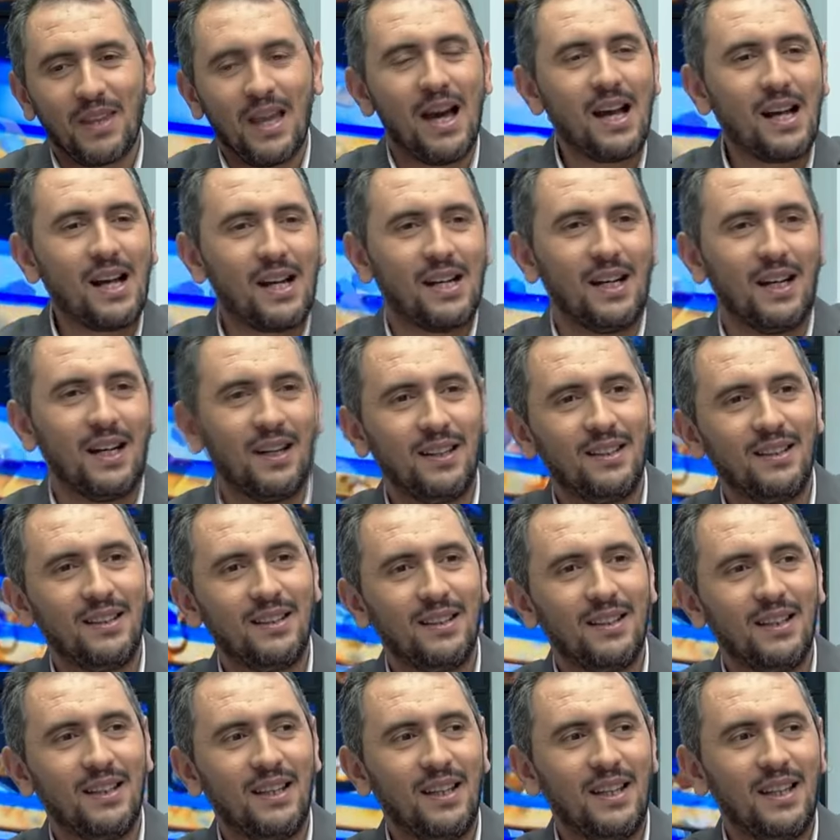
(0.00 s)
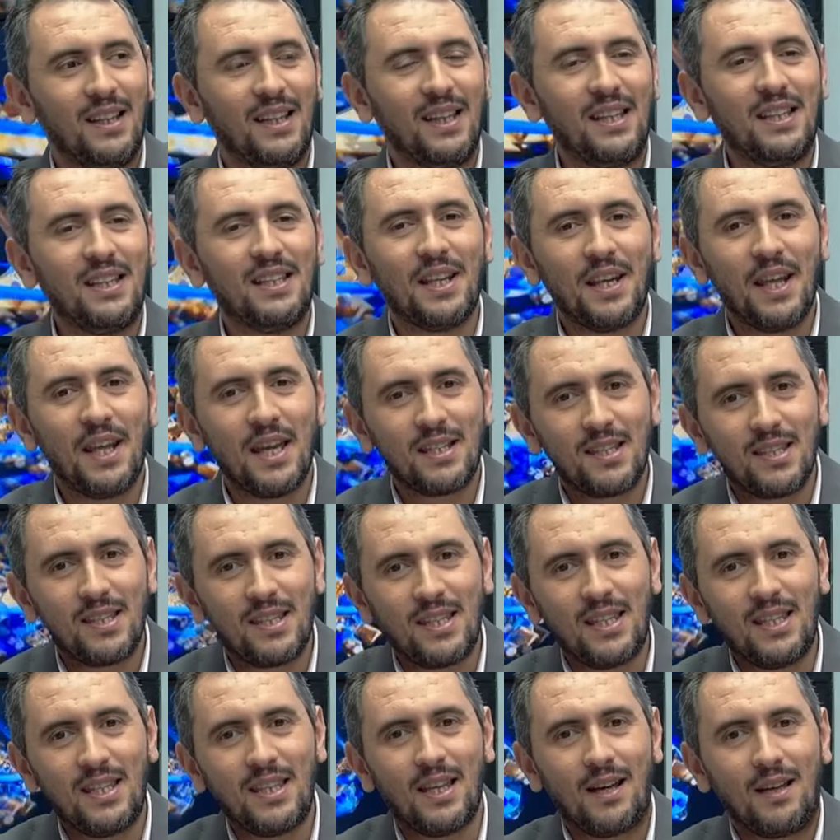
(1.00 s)
هكا نعم اذا هاد
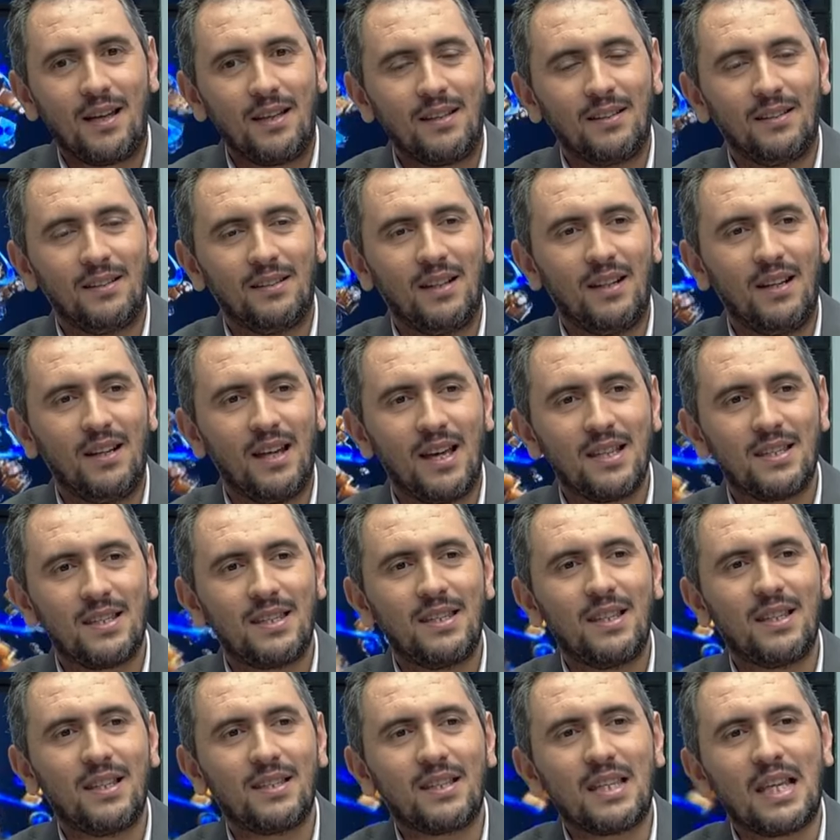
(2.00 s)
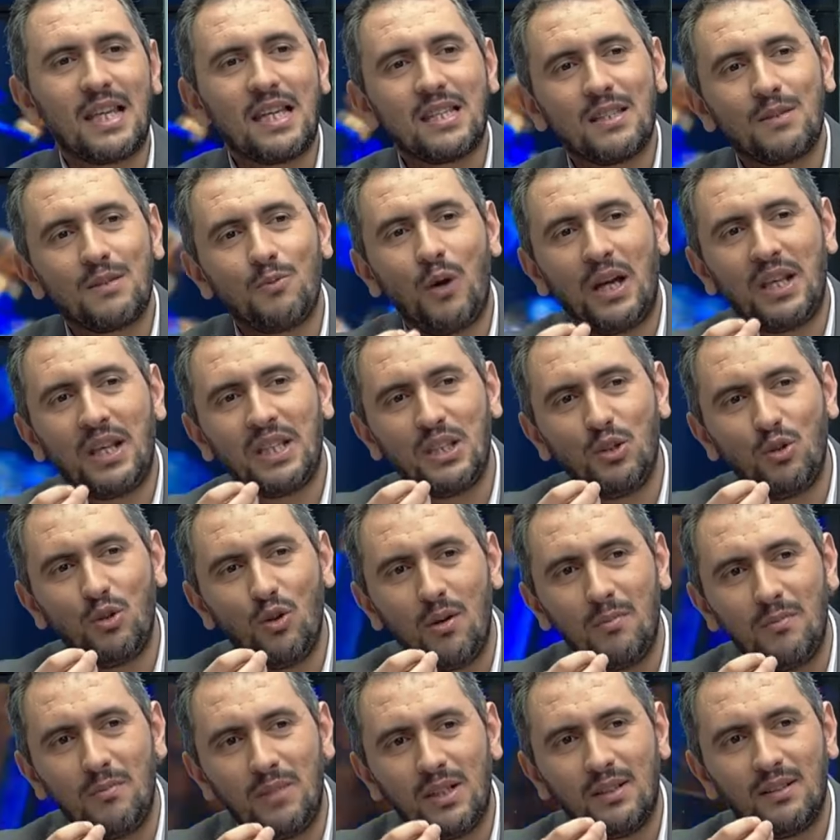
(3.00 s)
السيده الاسيه تتحس واحد
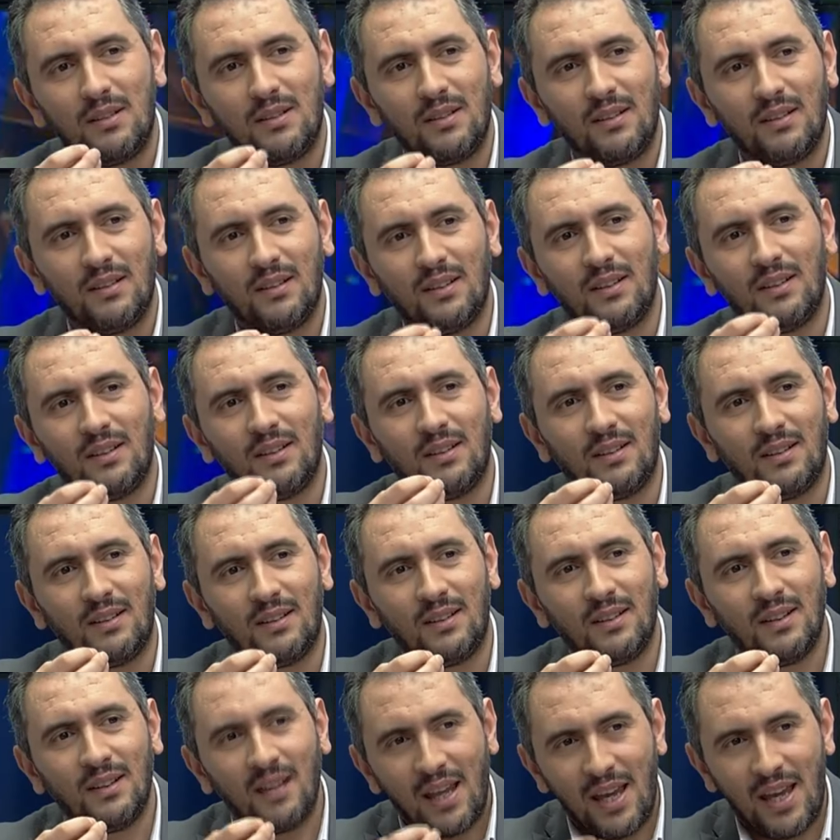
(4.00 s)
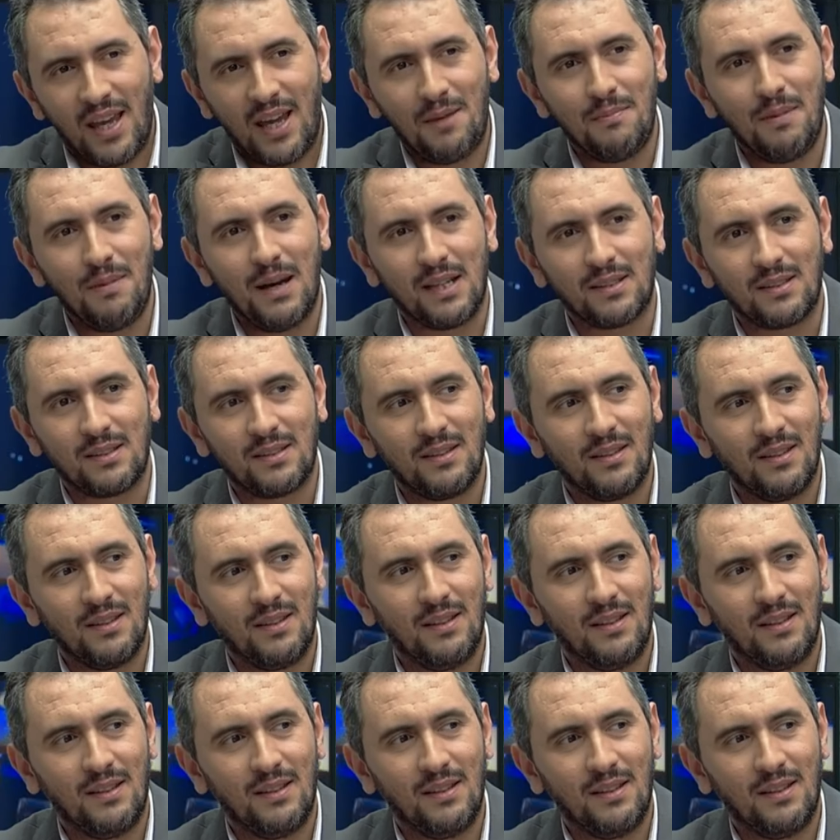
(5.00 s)
النوع من آه الاحباط